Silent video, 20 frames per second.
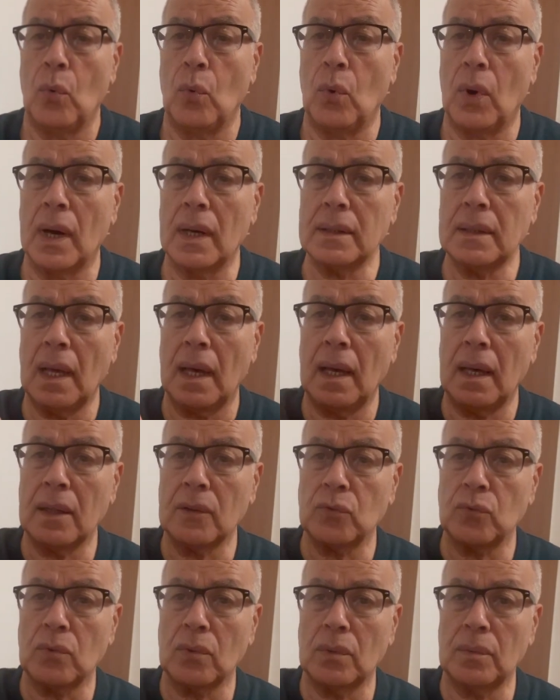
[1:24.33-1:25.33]
وهذا
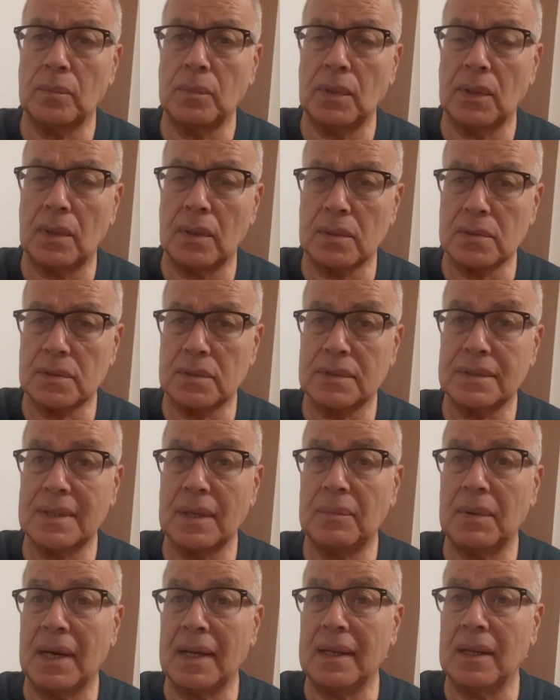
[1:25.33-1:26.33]
حاطهم بخرج
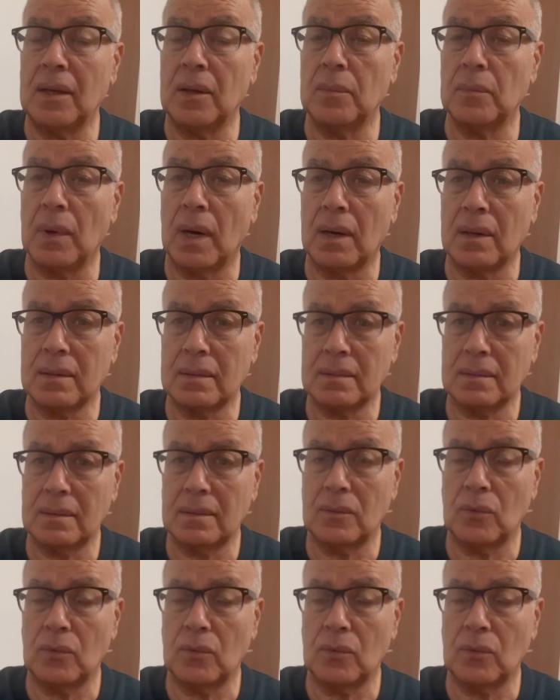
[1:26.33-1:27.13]
تبع الحمار